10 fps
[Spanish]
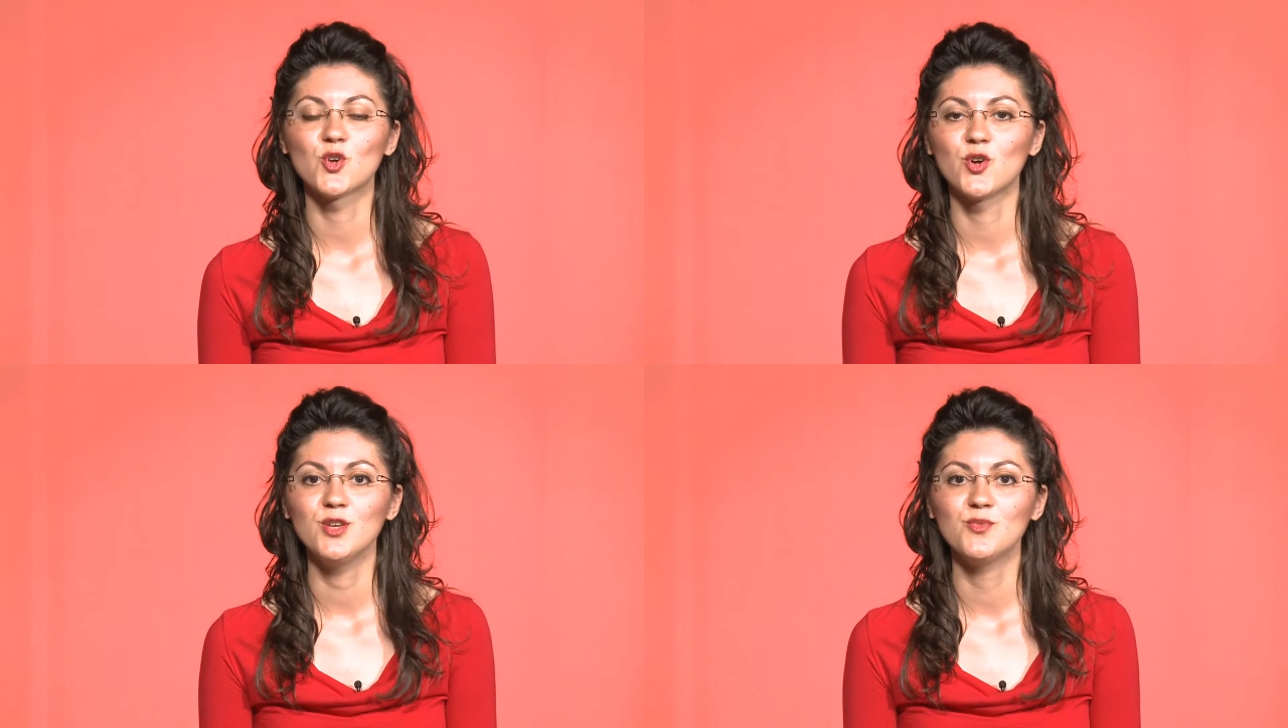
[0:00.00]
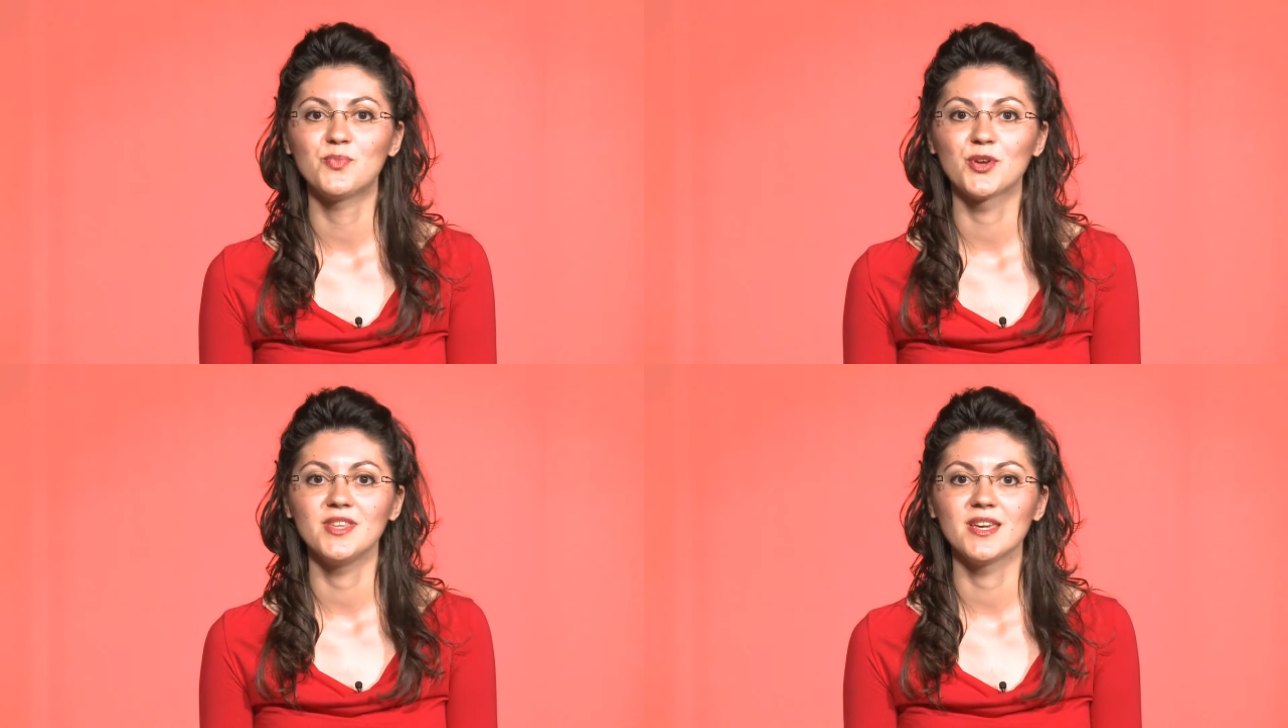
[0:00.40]
hoy un
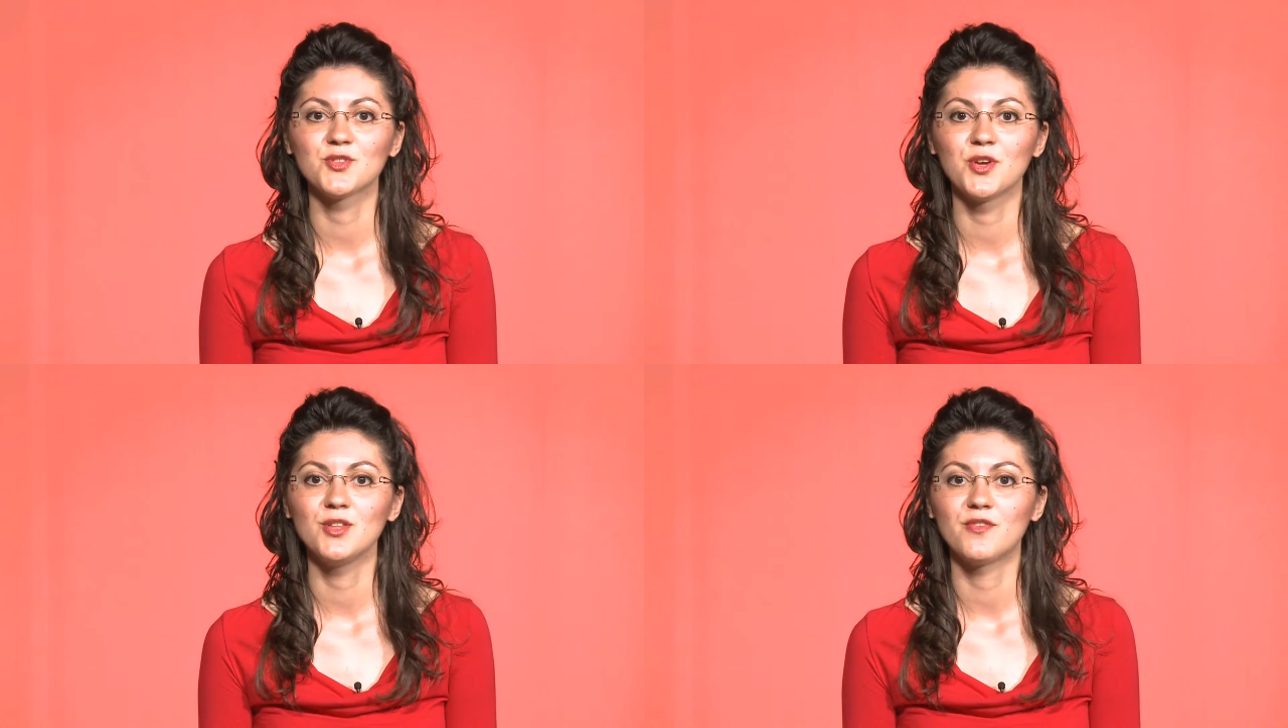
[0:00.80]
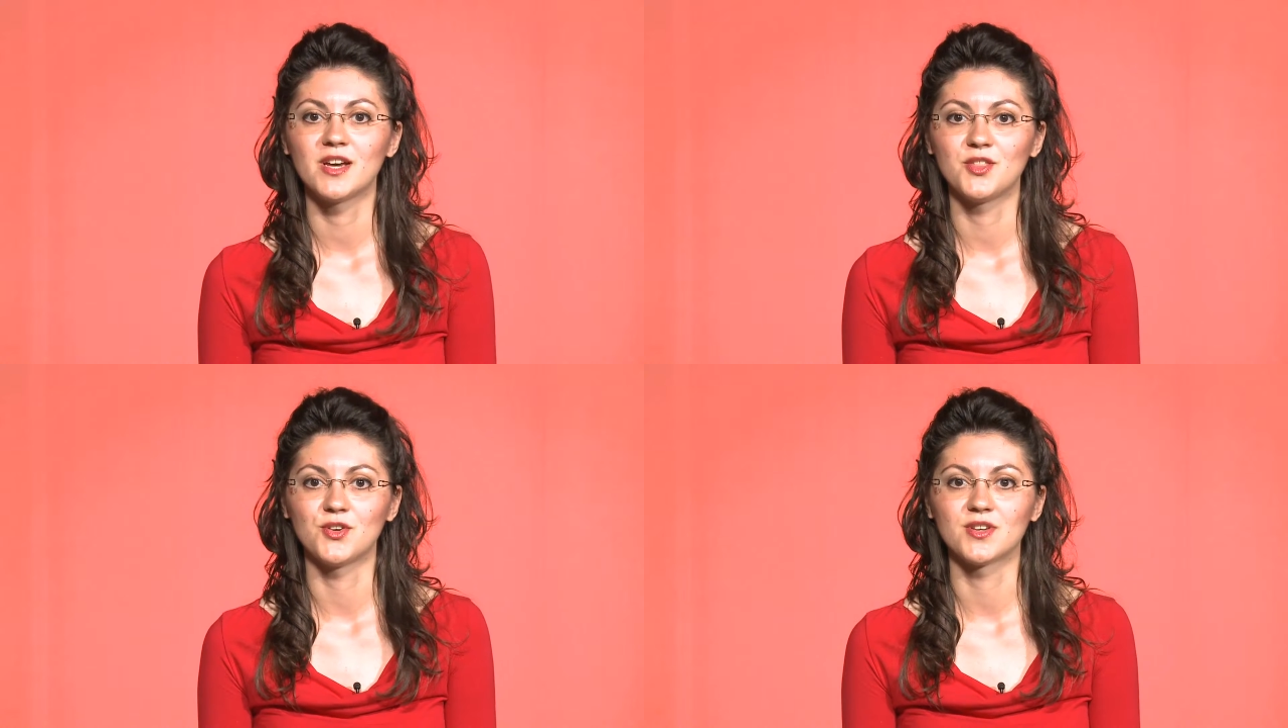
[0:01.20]
proyecto
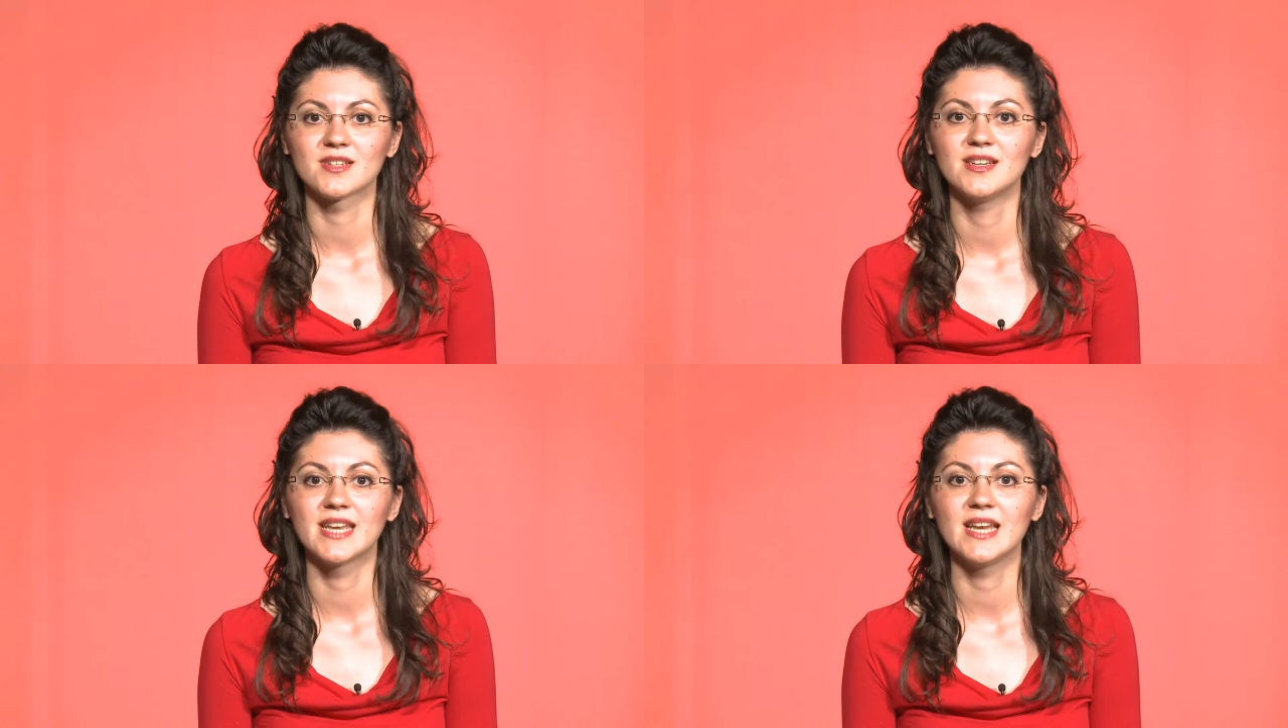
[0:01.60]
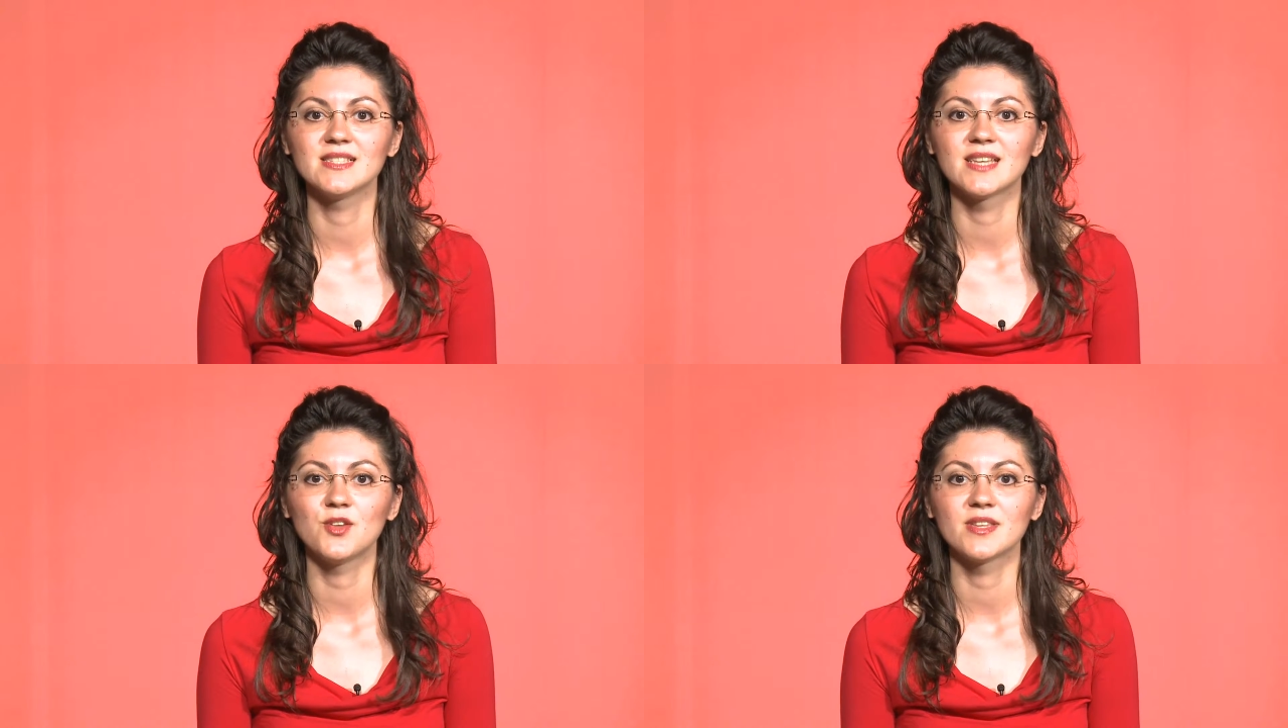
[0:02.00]
innovador realizado